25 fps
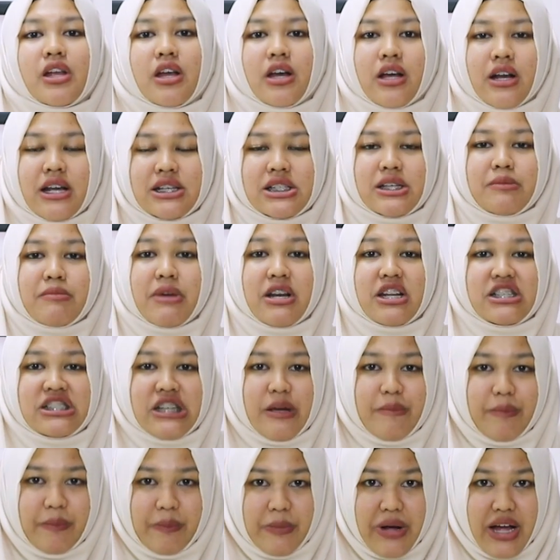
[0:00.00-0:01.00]
rasa manisnya
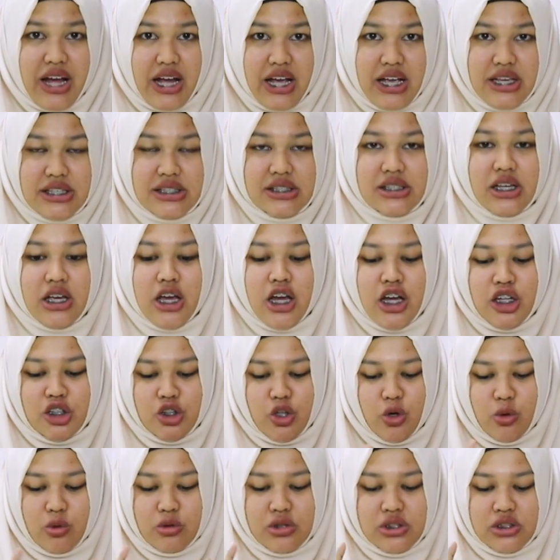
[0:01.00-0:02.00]
pas
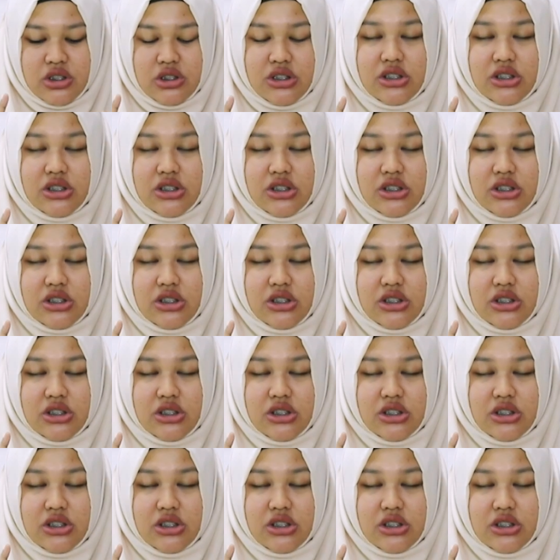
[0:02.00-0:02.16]
terus